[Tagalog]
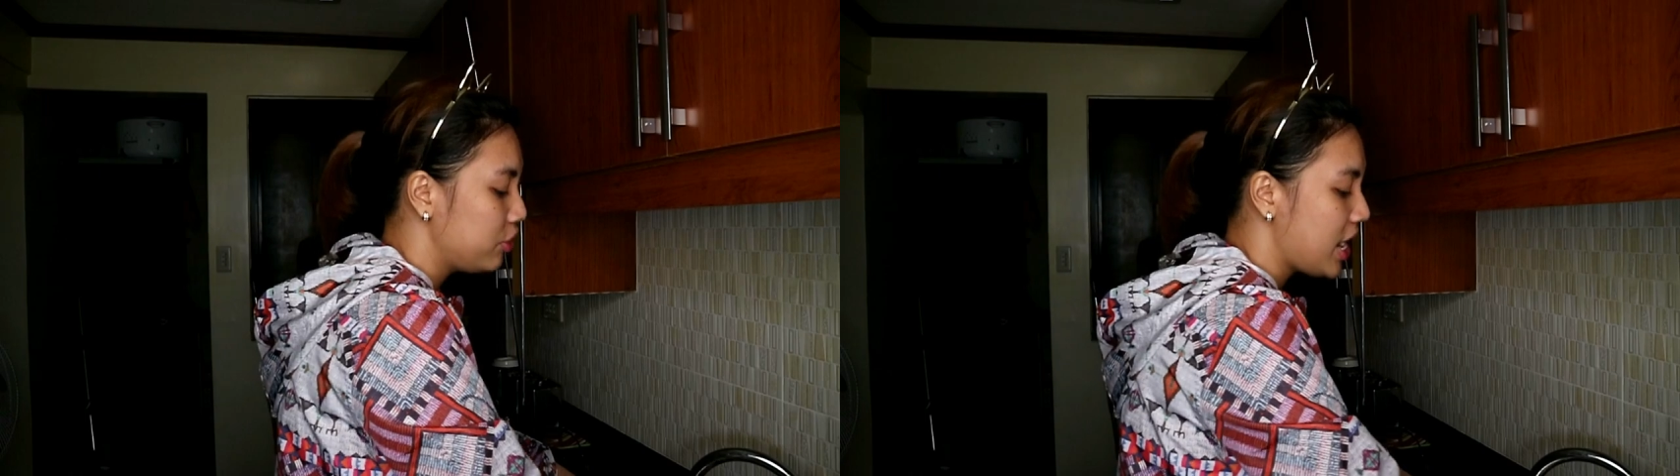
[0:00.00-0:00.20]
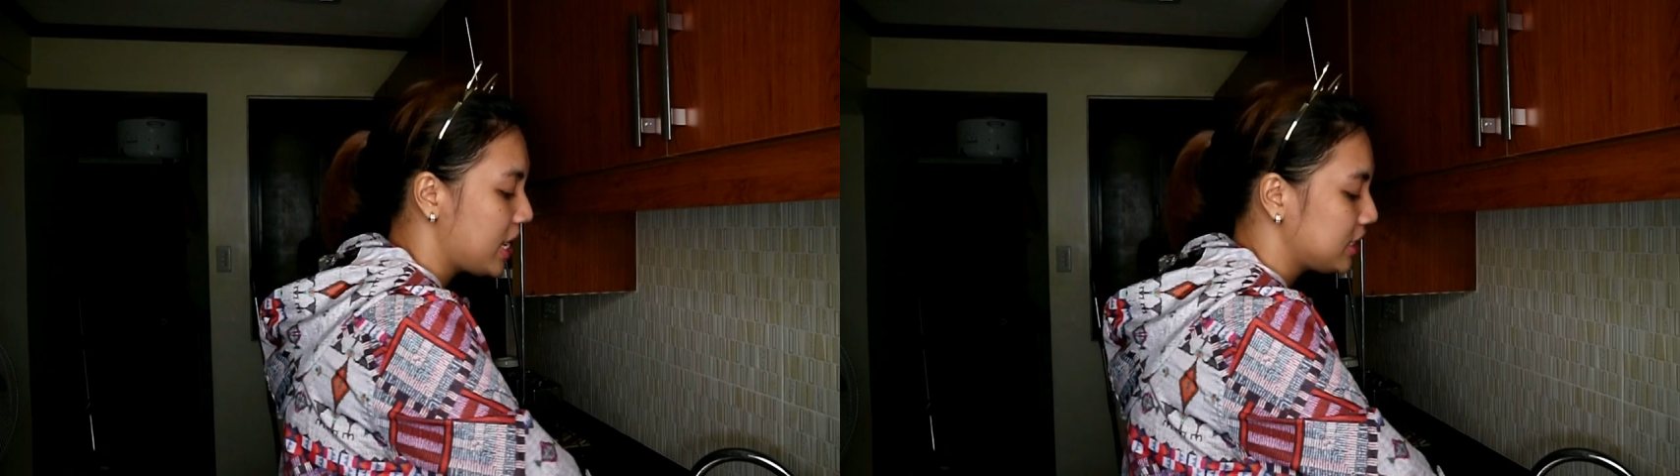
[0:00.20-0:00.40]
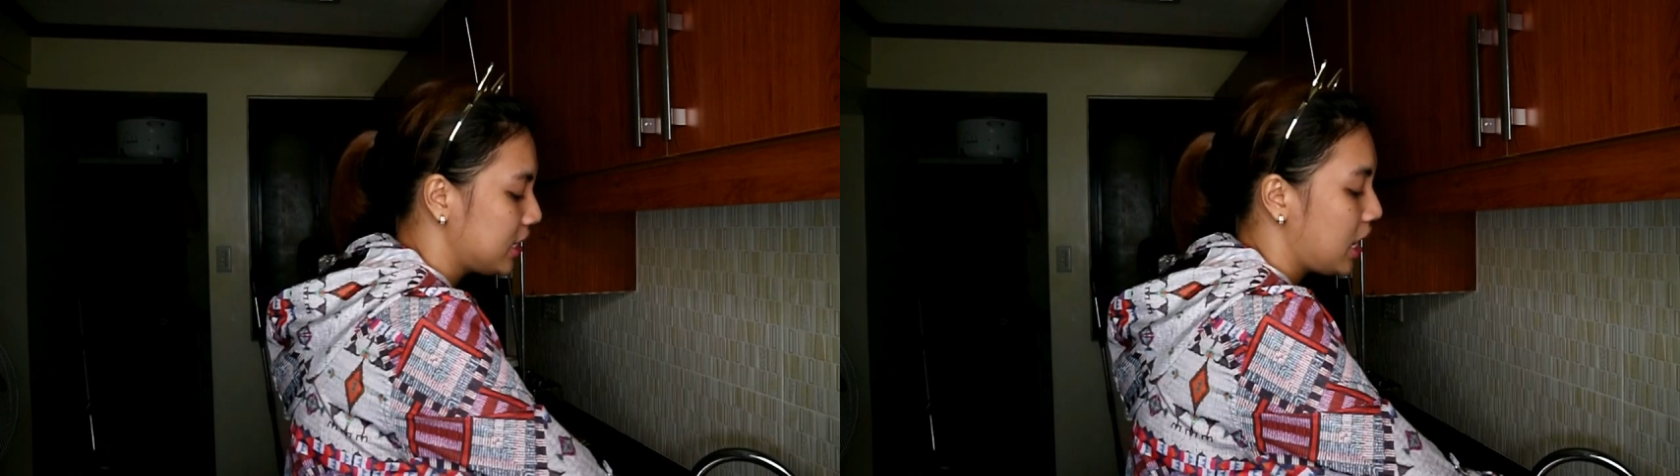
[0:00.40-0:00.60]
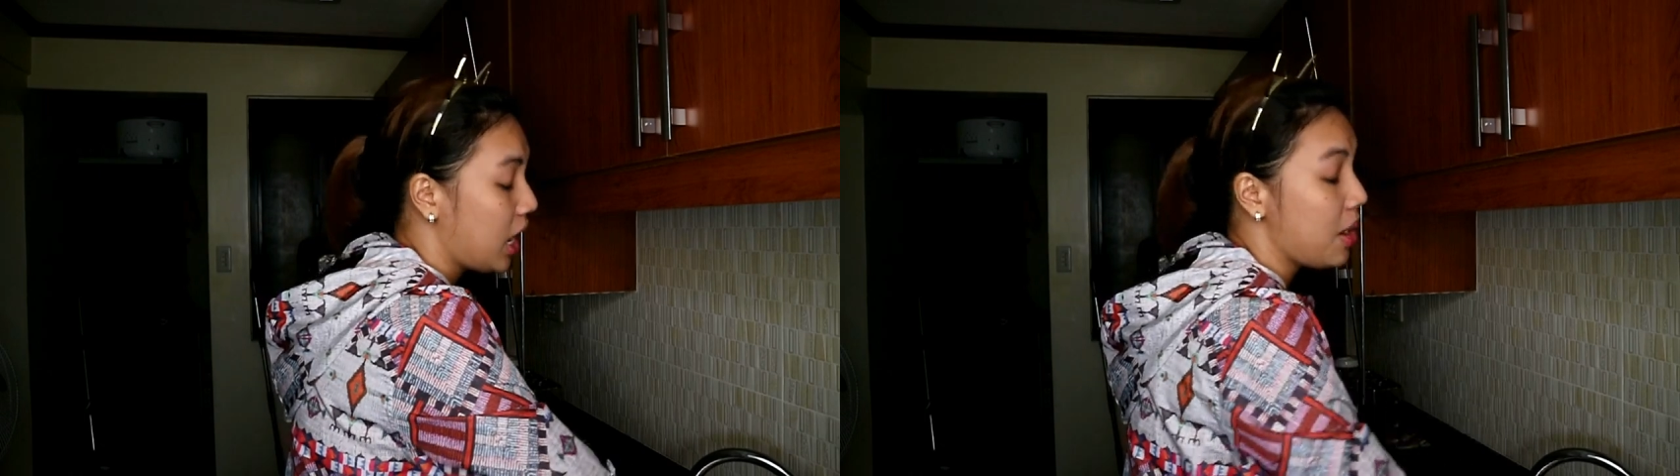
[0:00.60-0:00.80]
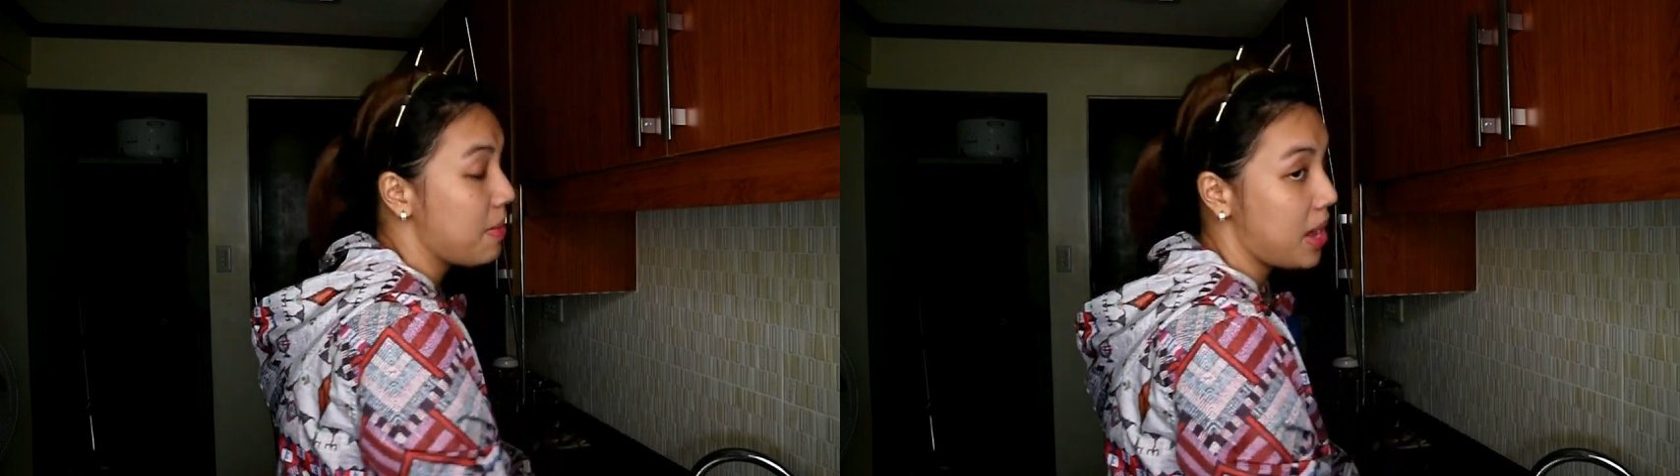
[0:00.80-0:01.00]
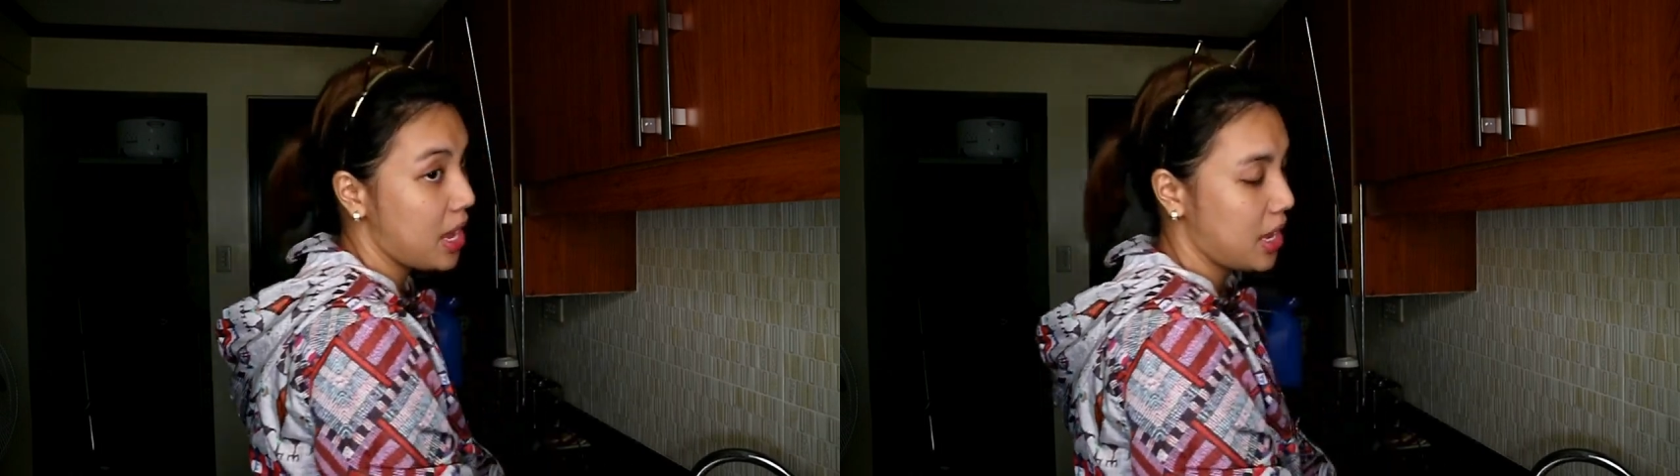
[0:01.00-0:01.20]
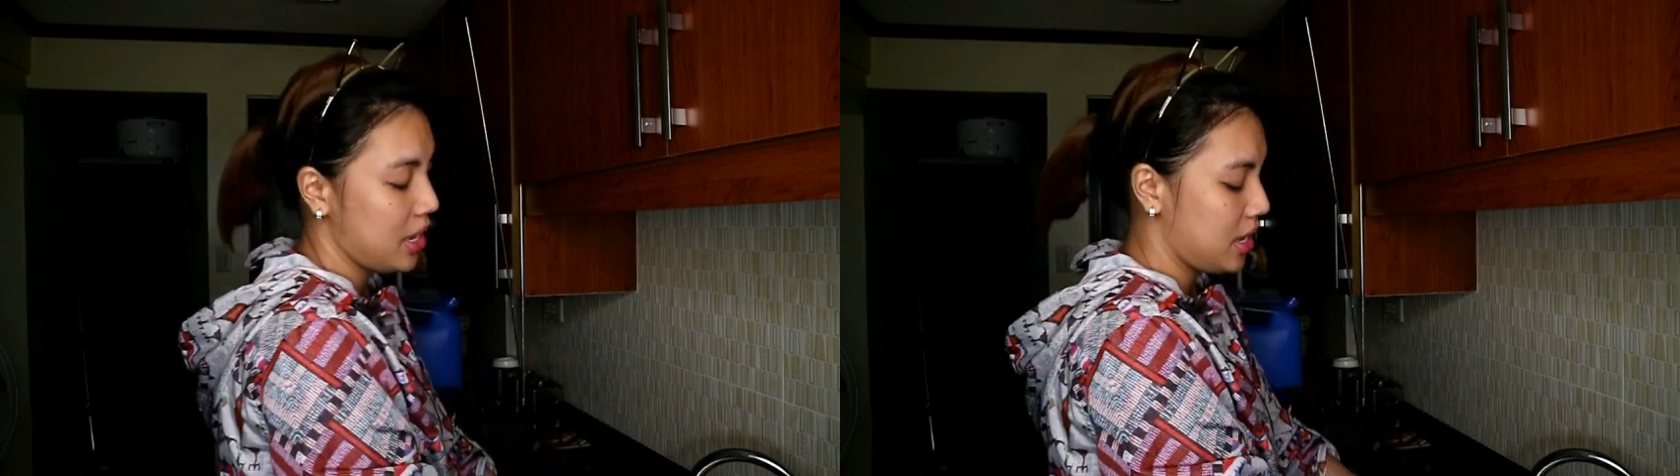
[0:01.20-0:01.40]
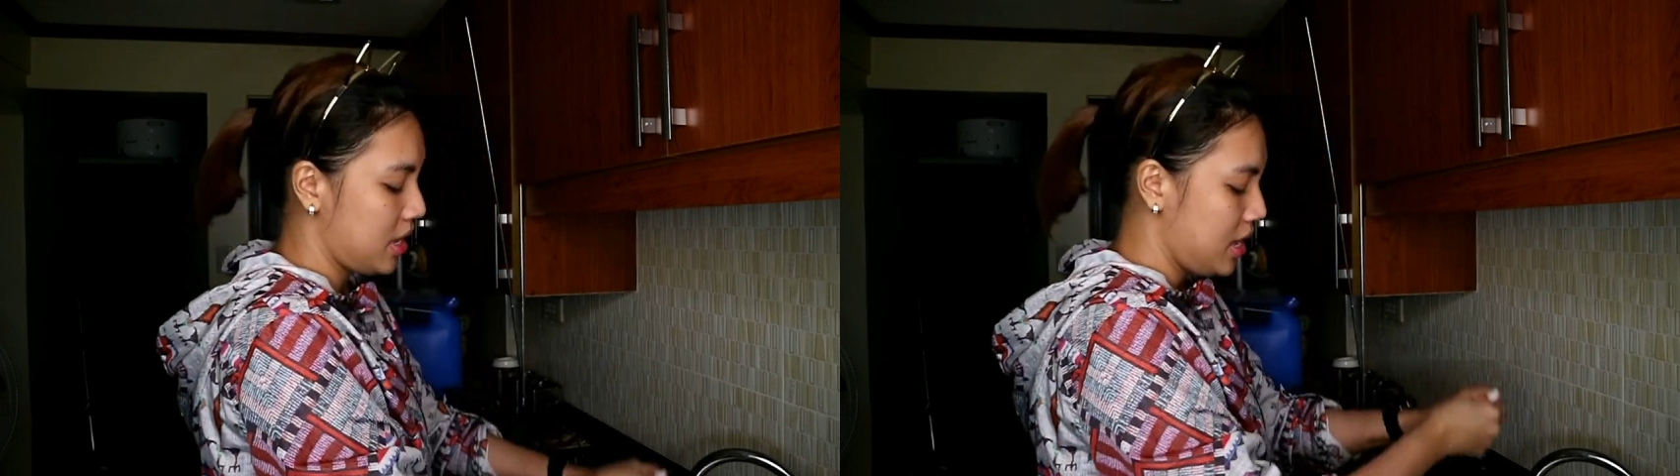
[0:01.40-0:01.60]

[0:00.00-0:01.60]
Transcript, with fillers: punasan ng kamay.